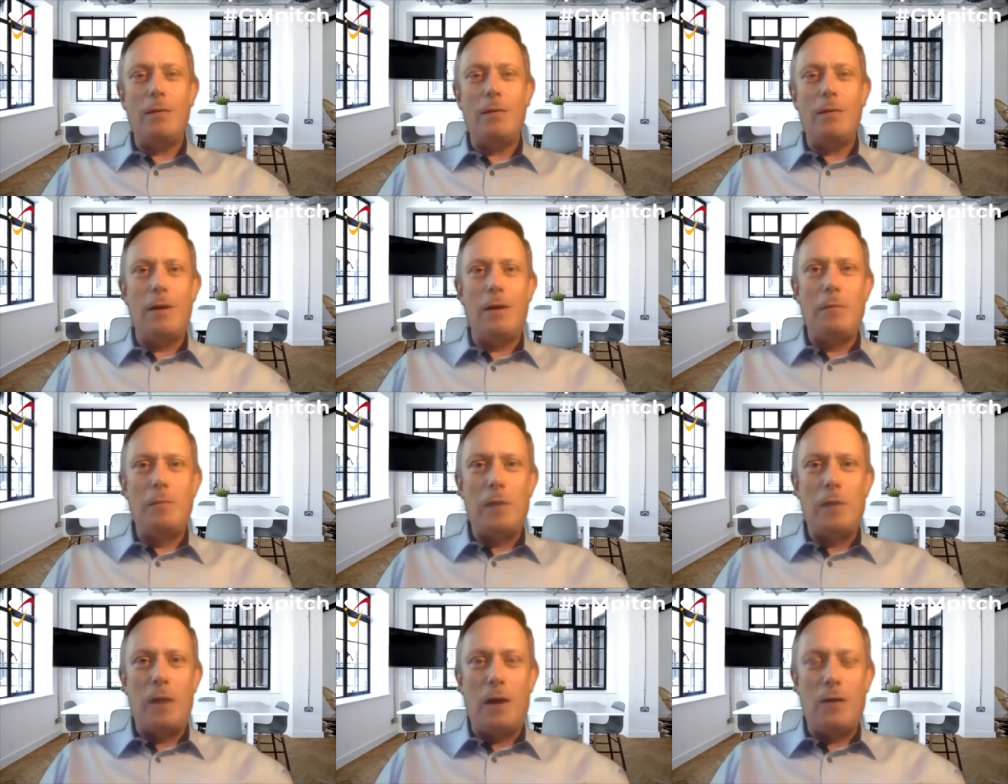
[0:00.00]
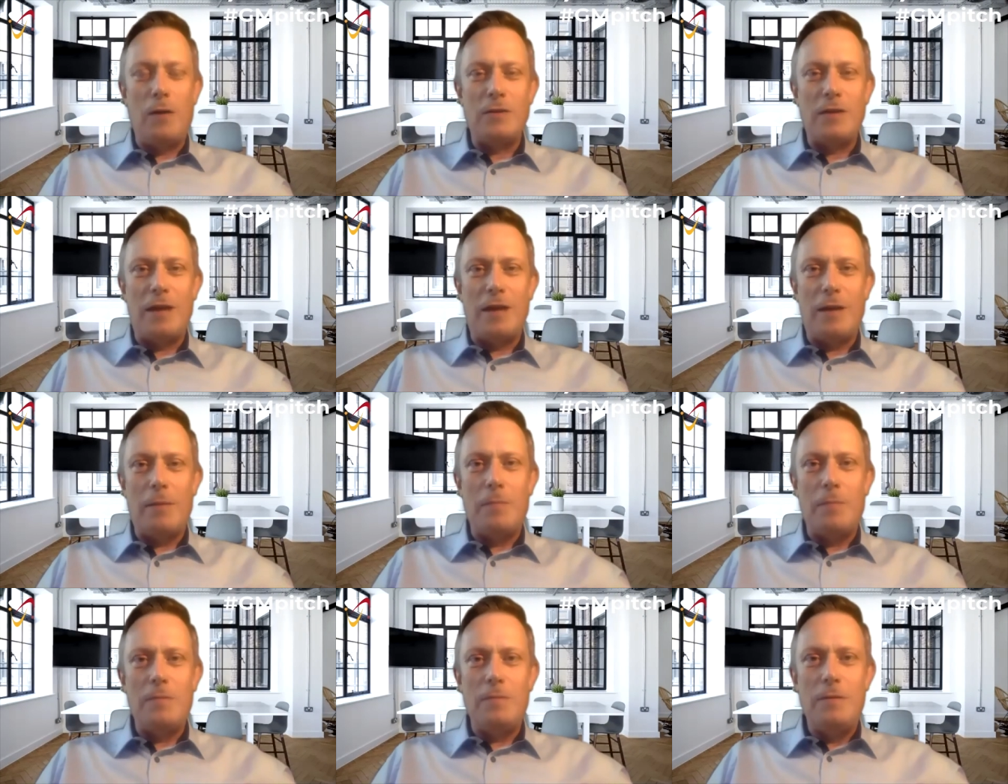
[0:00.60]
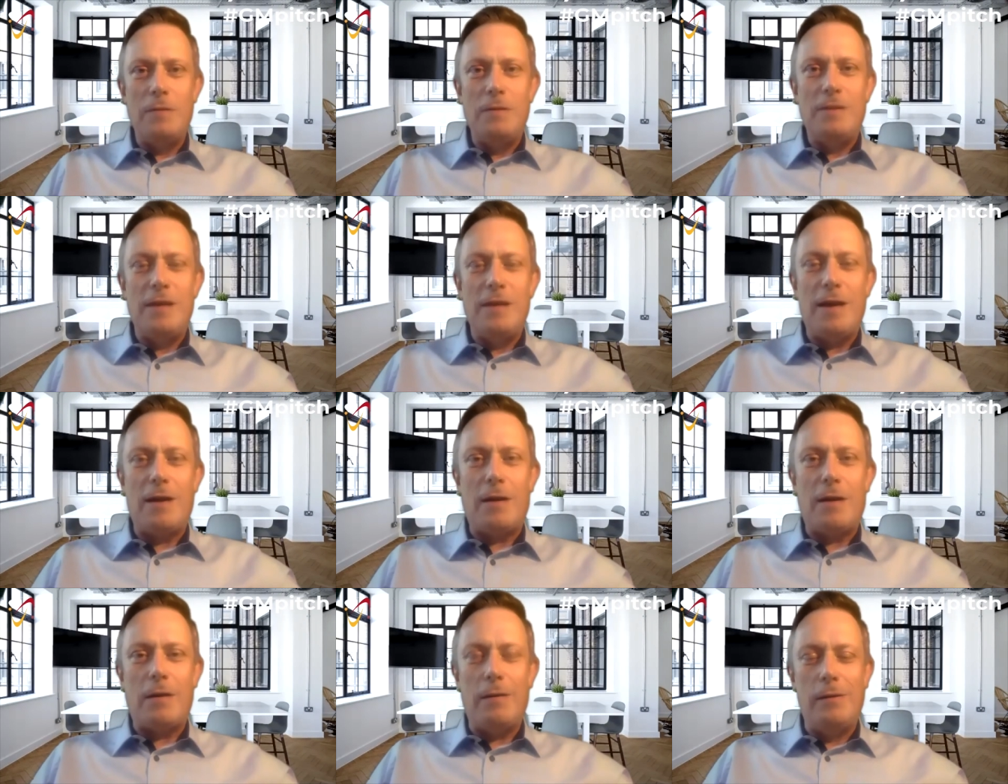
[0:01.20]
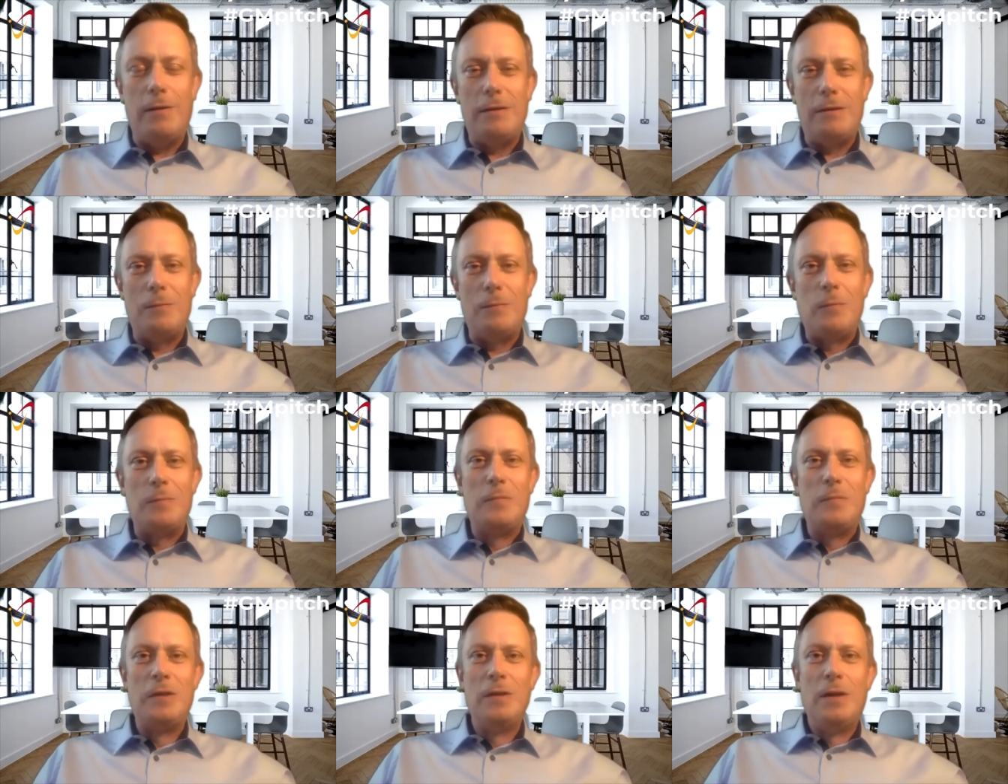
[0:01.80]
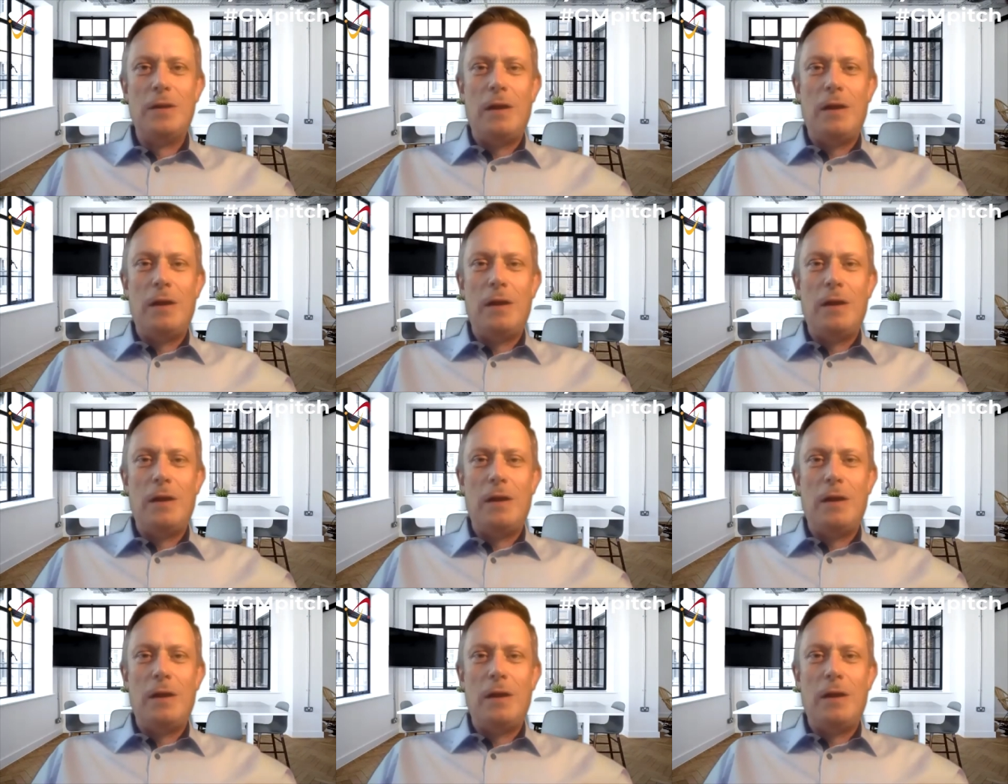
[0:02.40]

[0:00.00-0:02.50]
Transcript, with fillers: ähm, aus einem sehr ähm,